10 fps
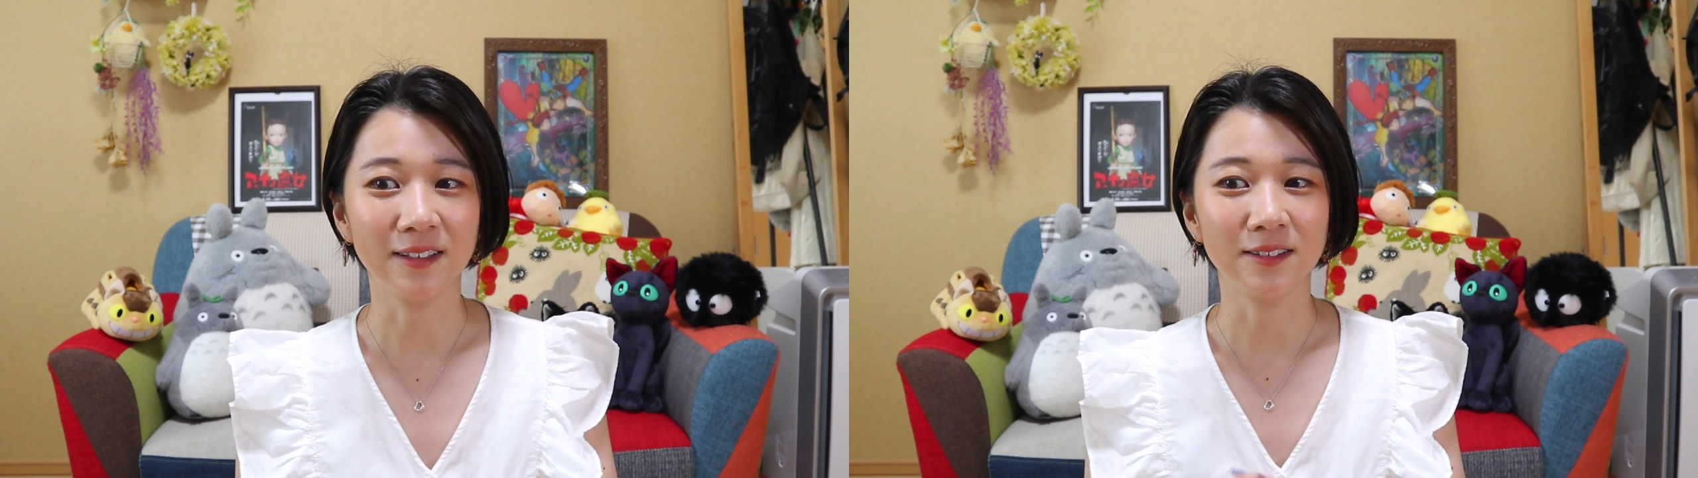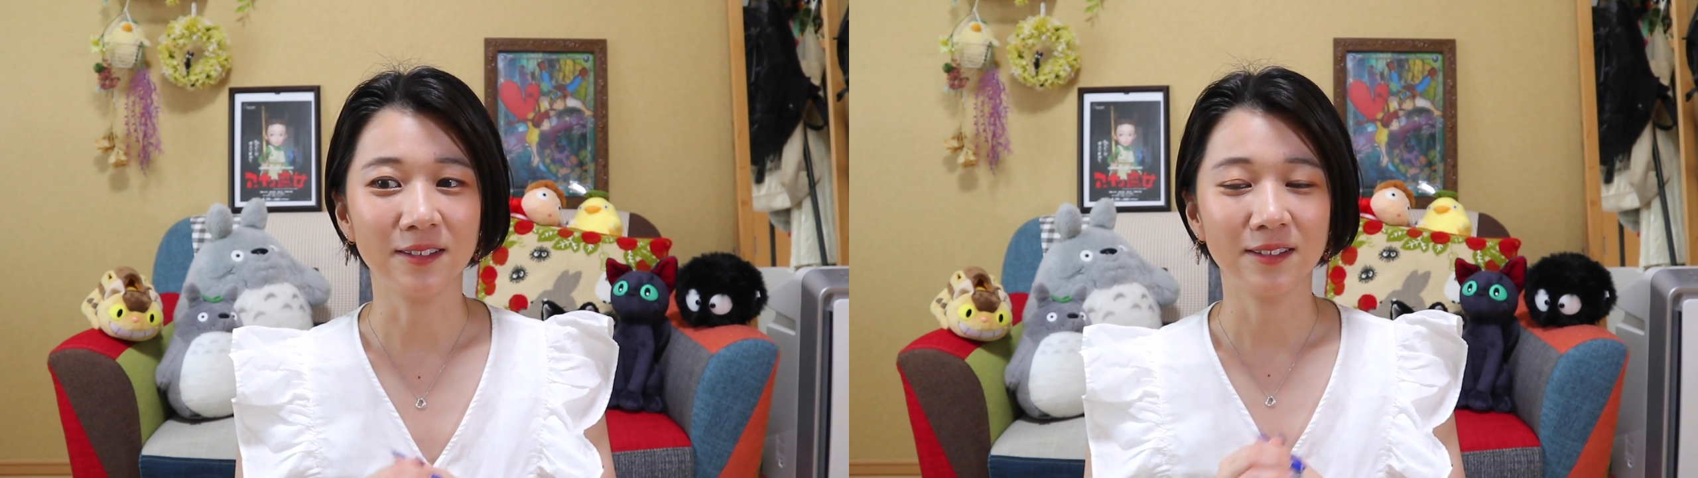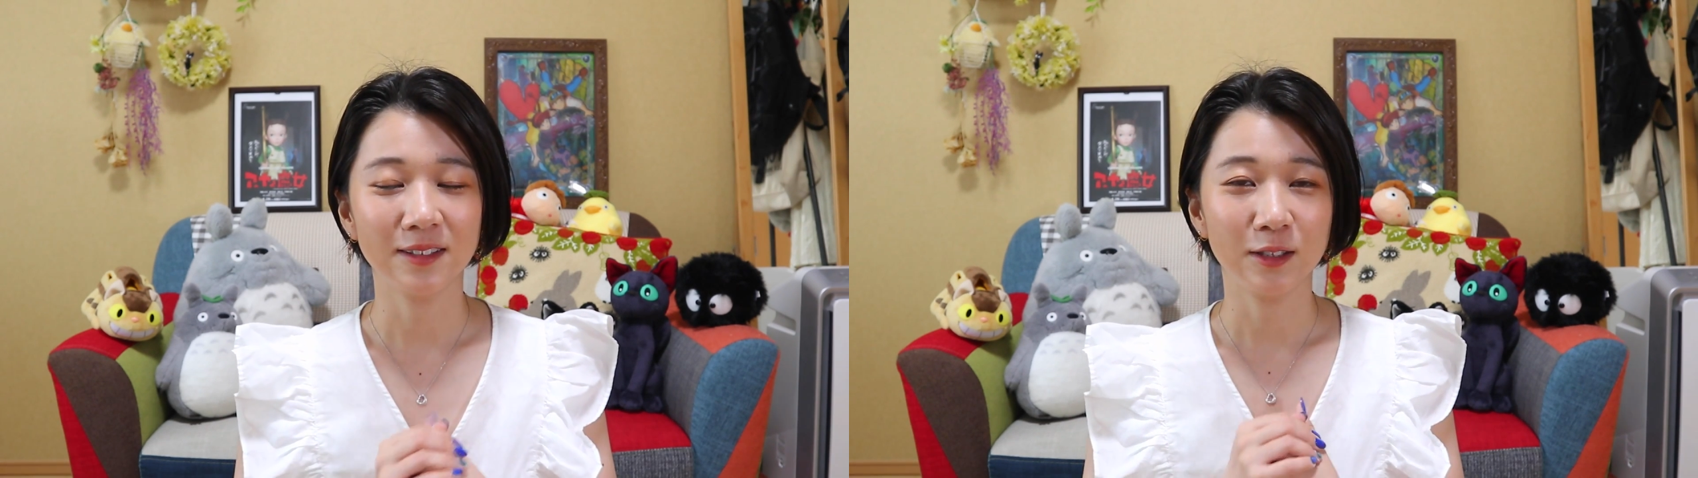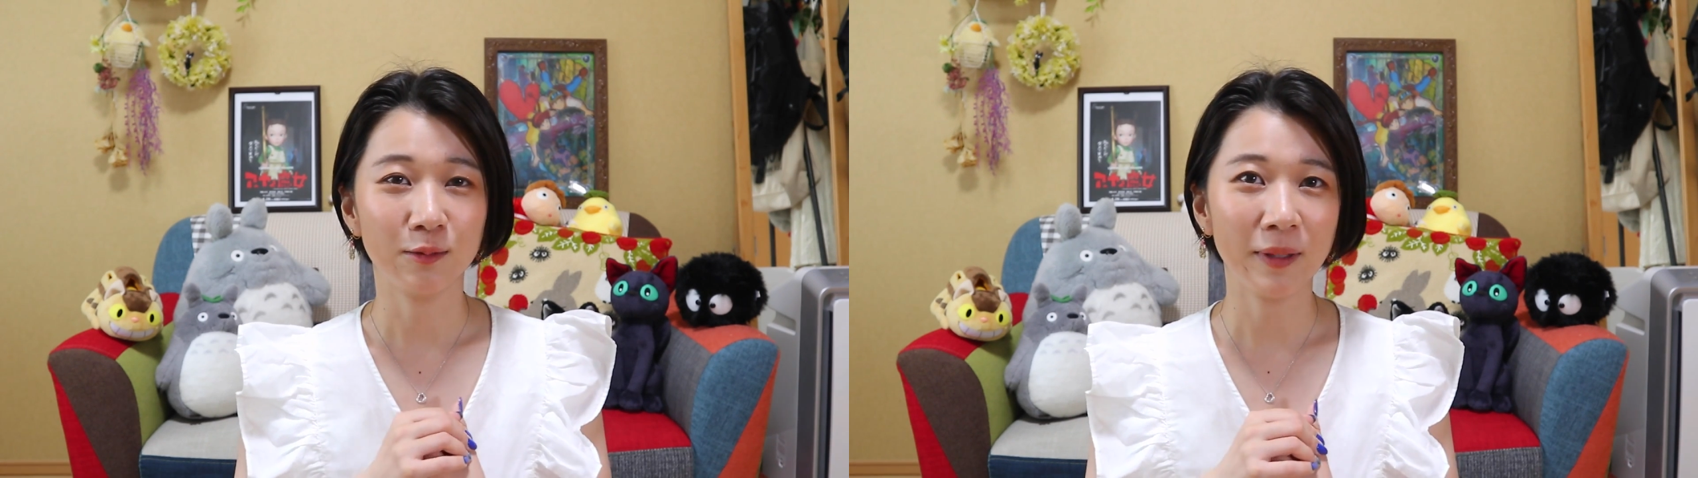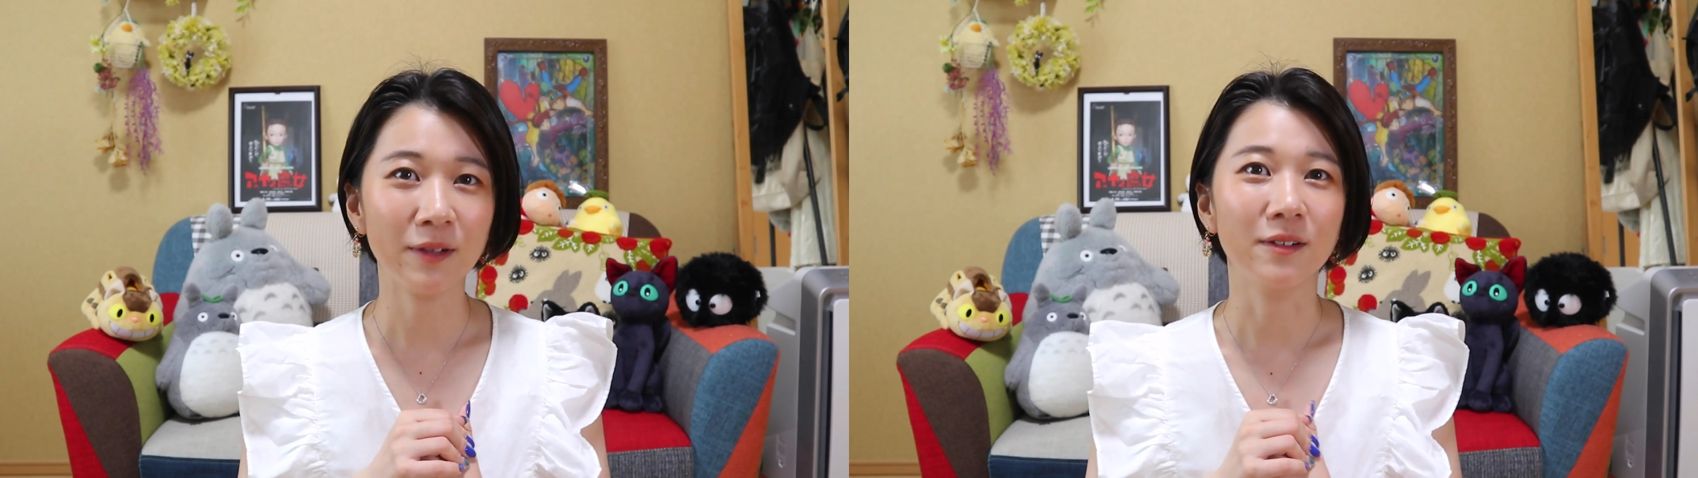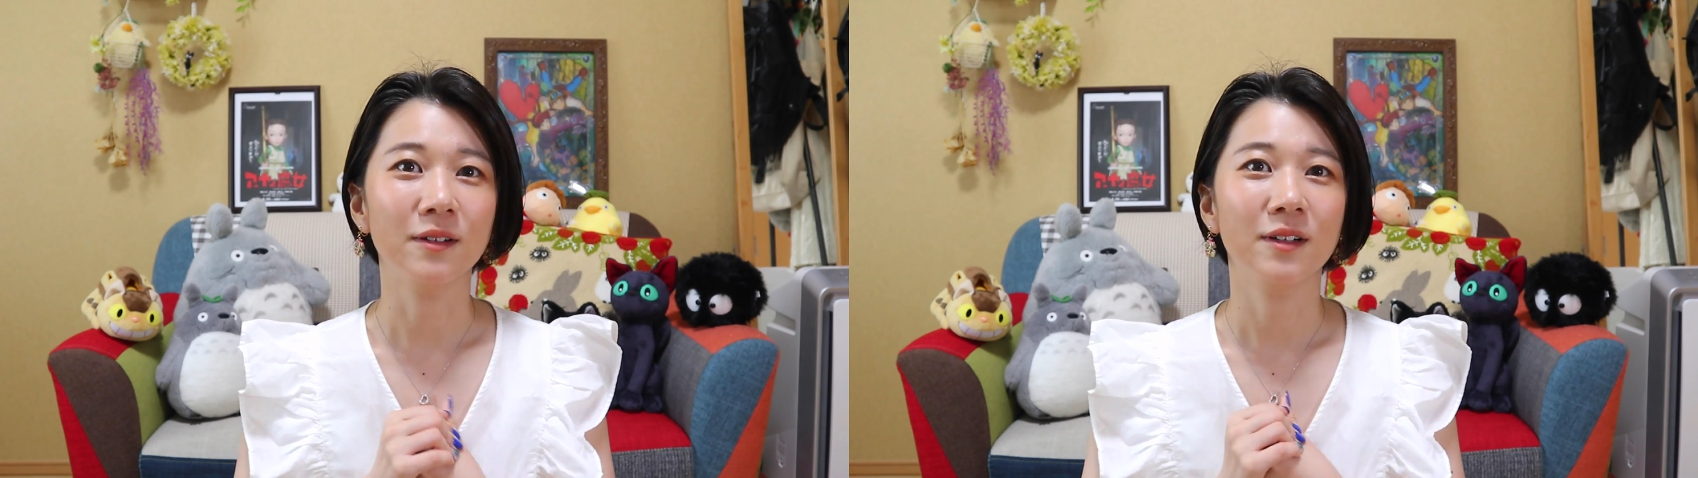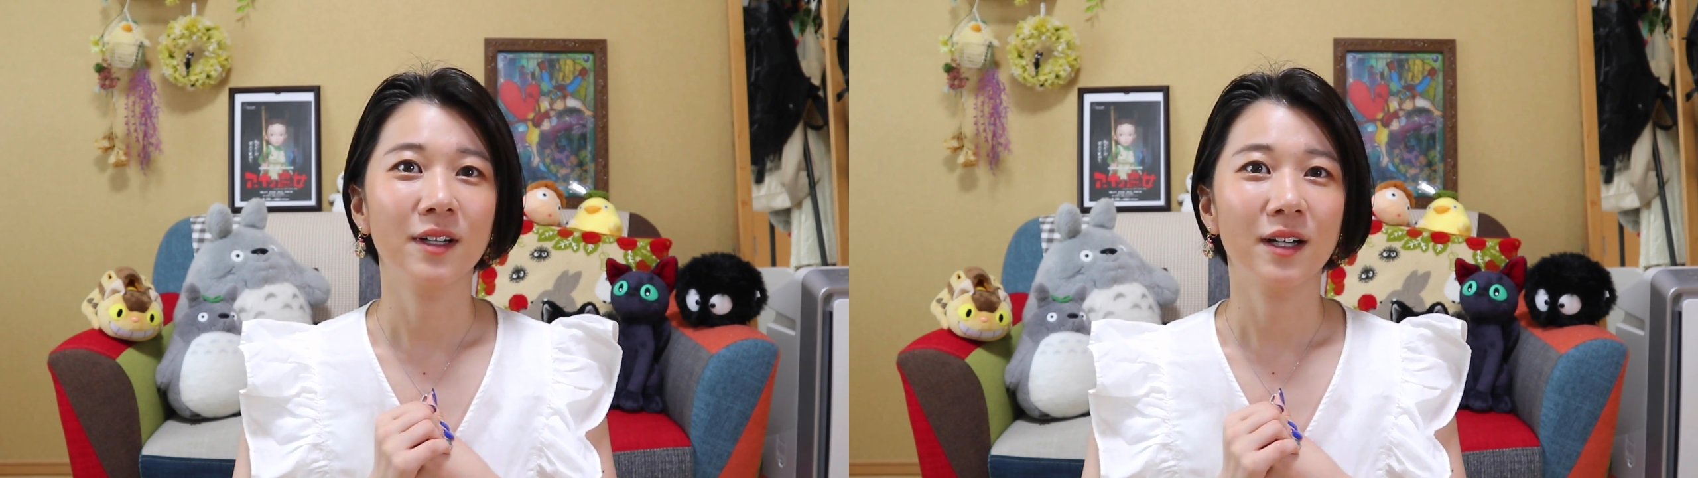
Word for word: いう夢を